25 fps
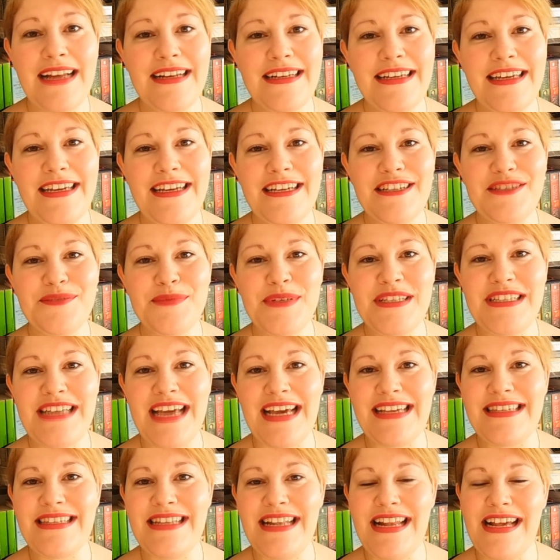Dann ging es mit
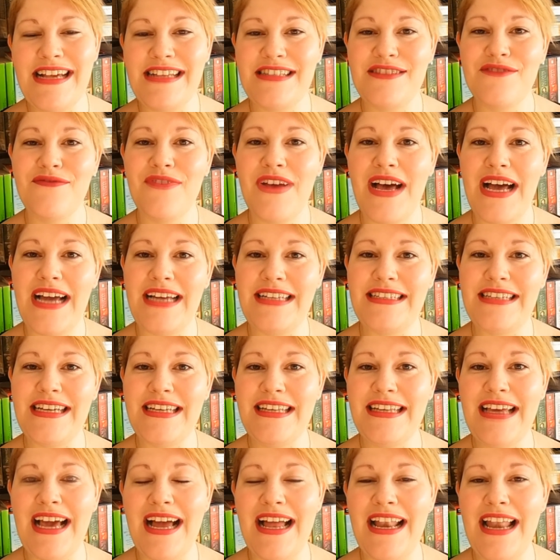Testlesen weiter.
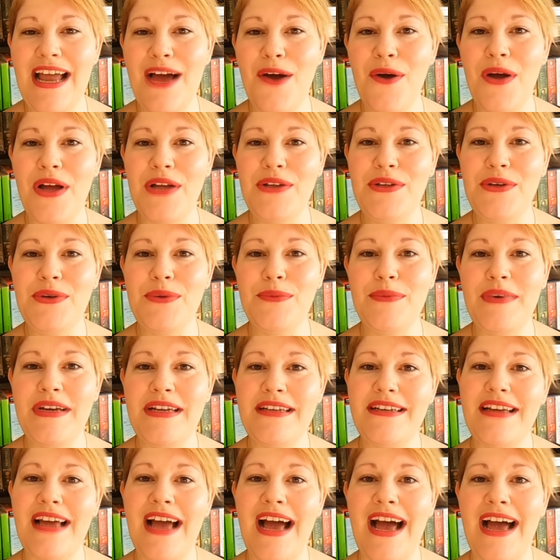Ja, Laura
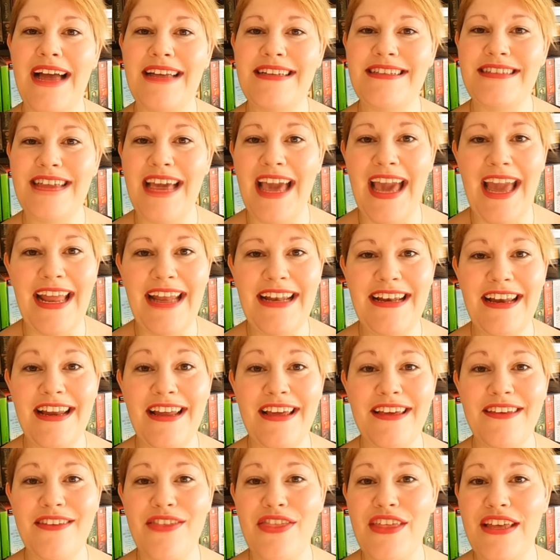Newman hat
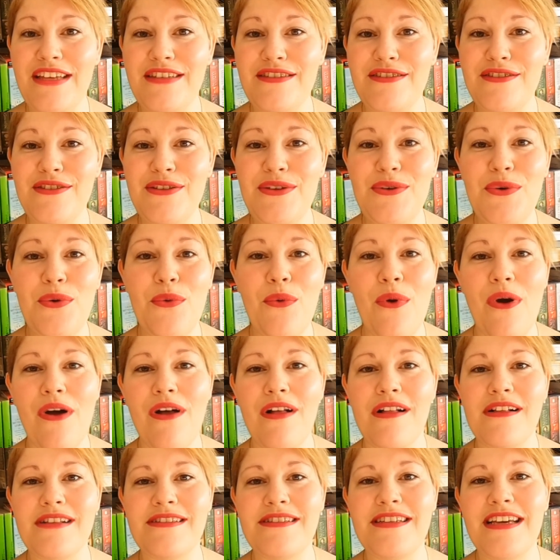endlich This New
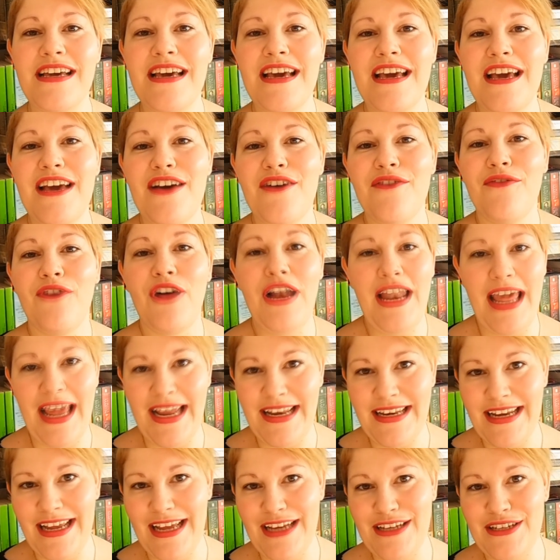World
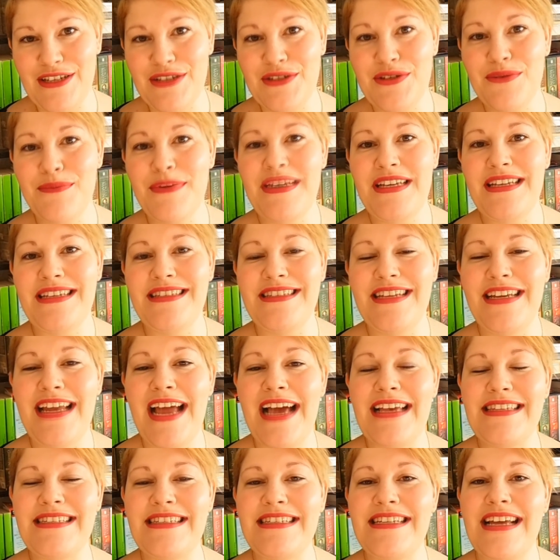vollendet, zumindest den
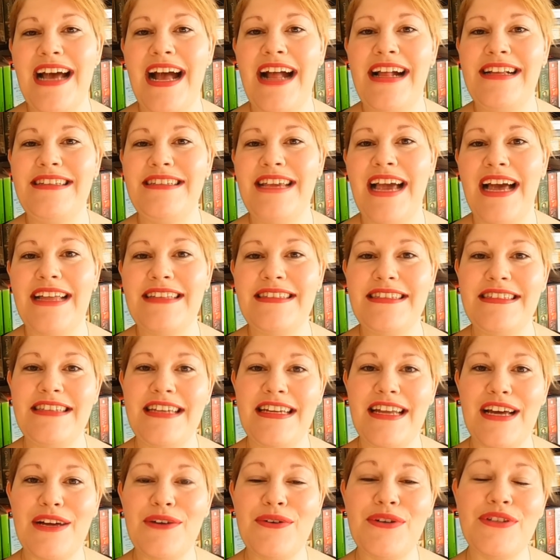ersten Teil. Sie hat sich
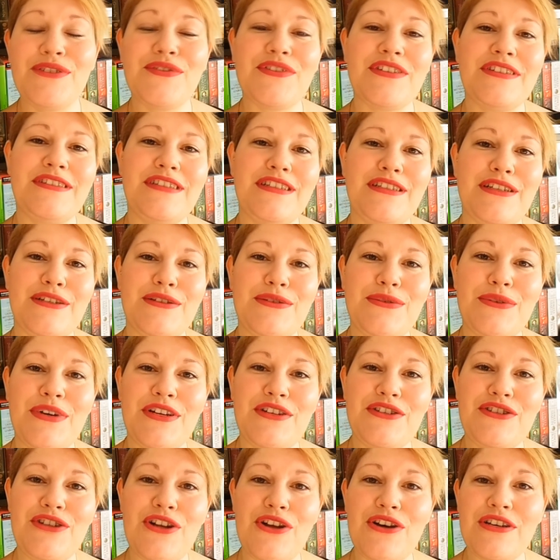ja dann kurzfristig dazu
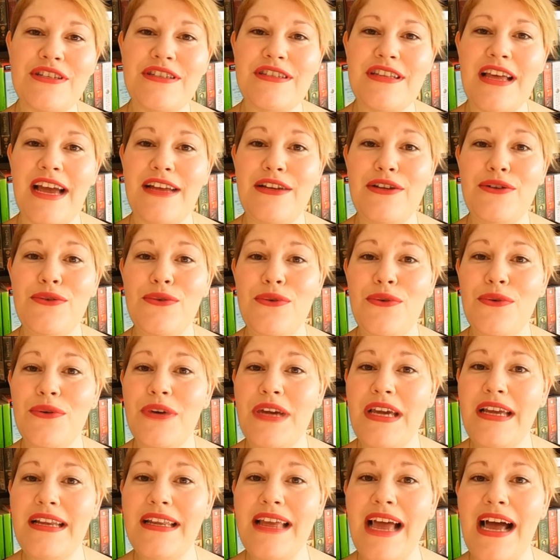entschlossen, eine
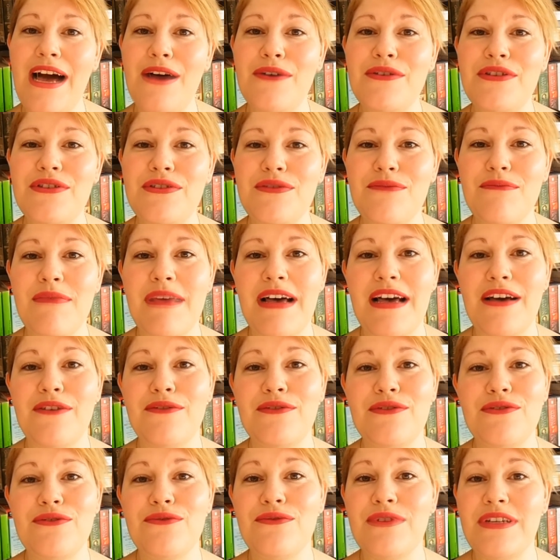Duologie draus zu machen
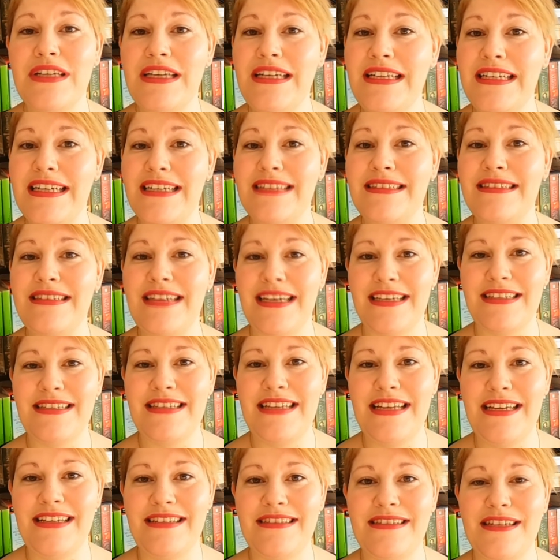und so ging das
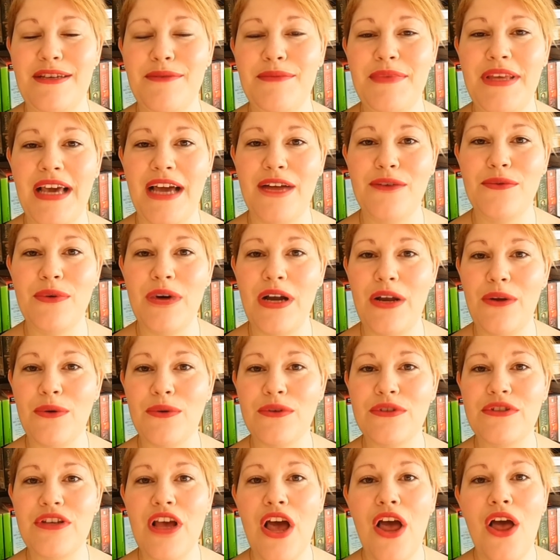Testlesen im Januar
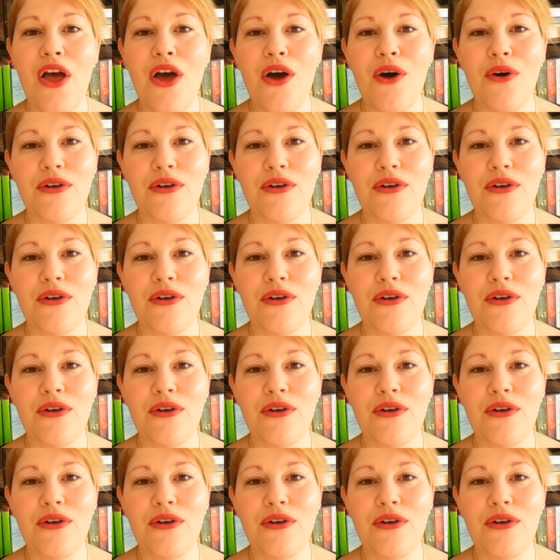los